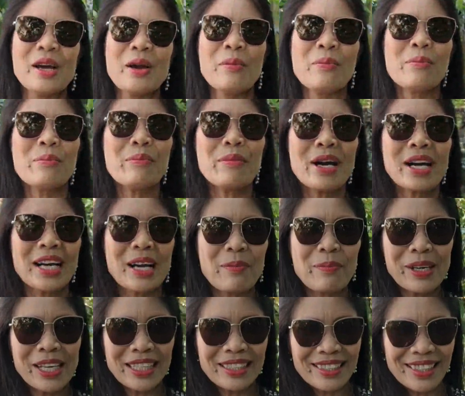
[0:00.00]
mga
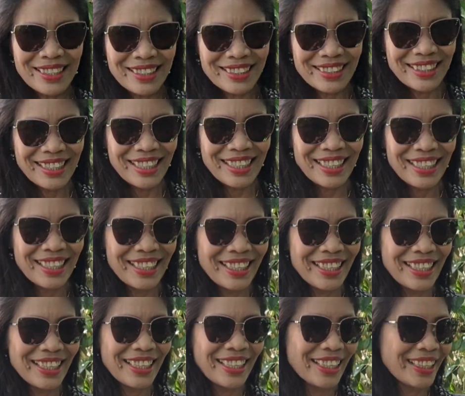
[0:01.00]

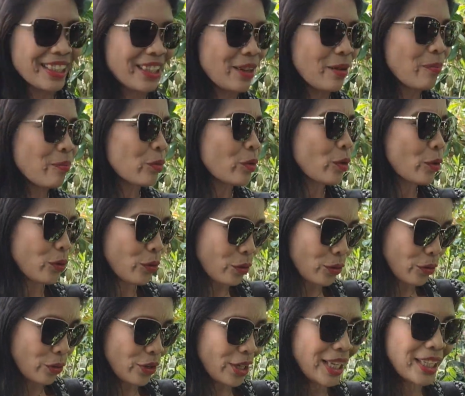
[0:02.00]
palangging-ging.
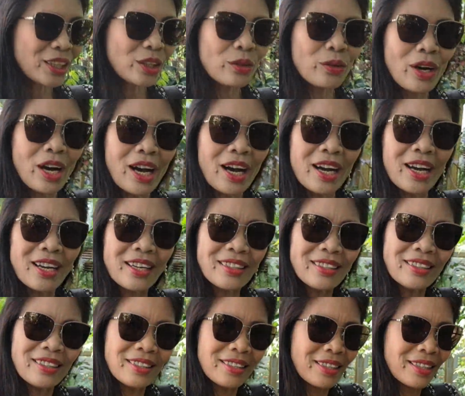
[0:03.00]
Oh, ito ang
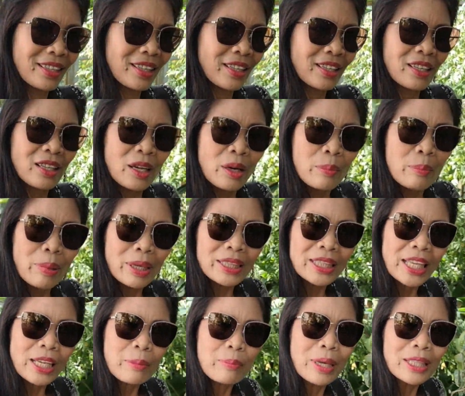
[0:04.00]

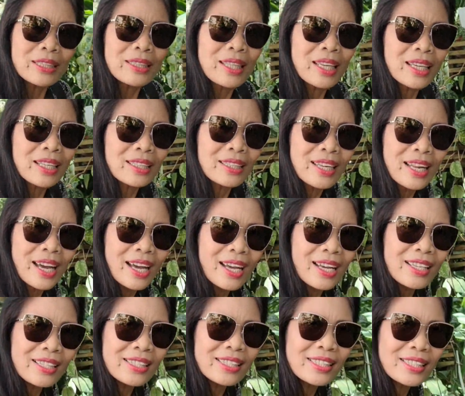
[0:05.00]
batik-batik
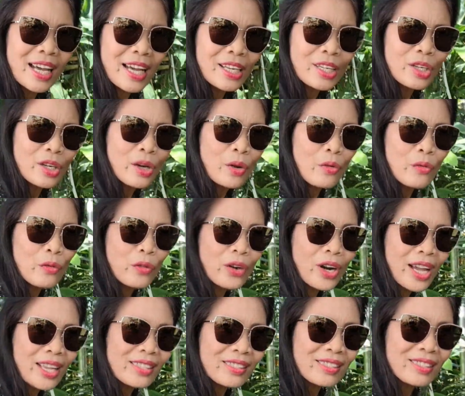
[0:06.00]
na San
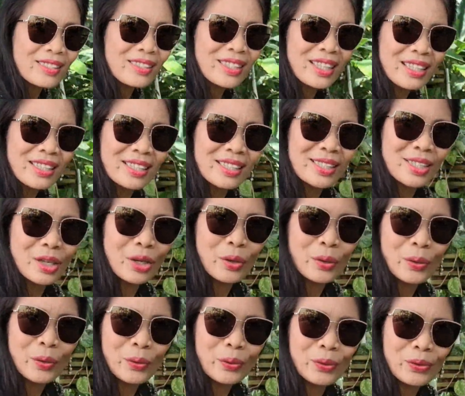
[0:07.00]
Francisco.
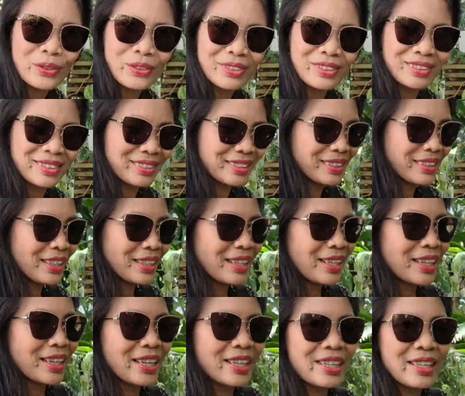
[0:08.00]

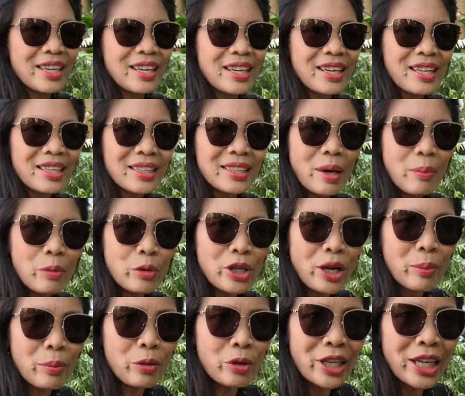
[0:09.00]
Ayan,
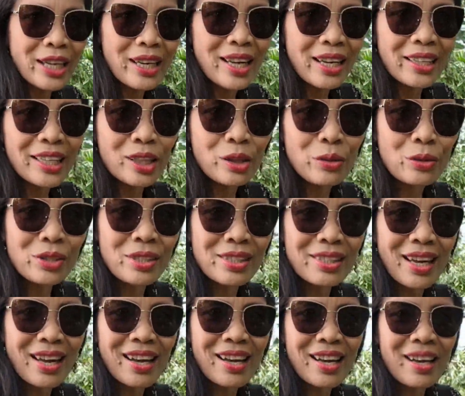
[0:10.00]
damo-damo din lang ito
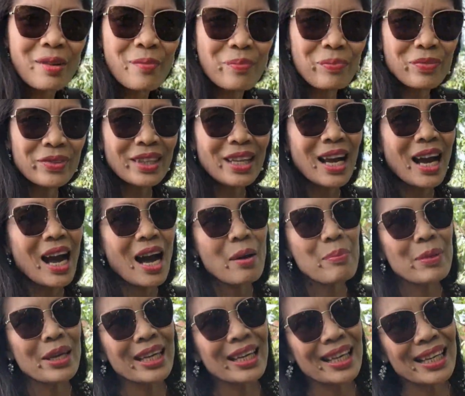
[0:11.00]
sa
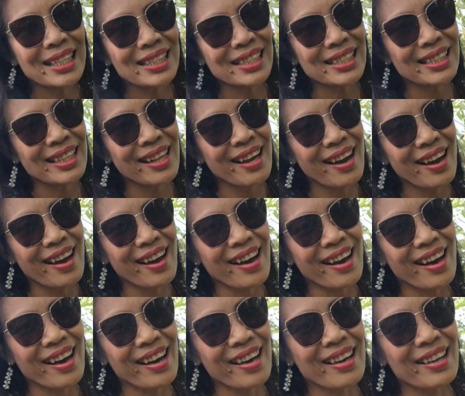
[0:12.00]
aming
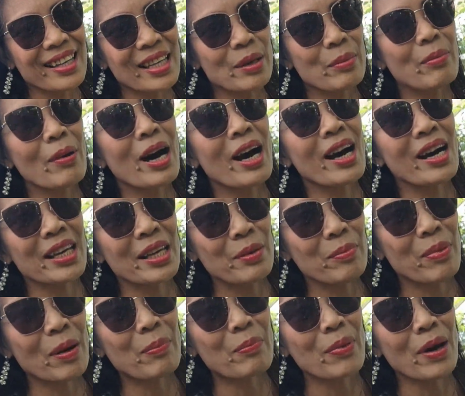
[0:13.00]
isla. Iba,
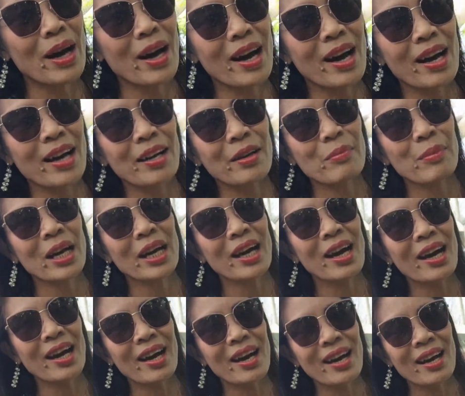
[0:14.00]
iba pa ang mga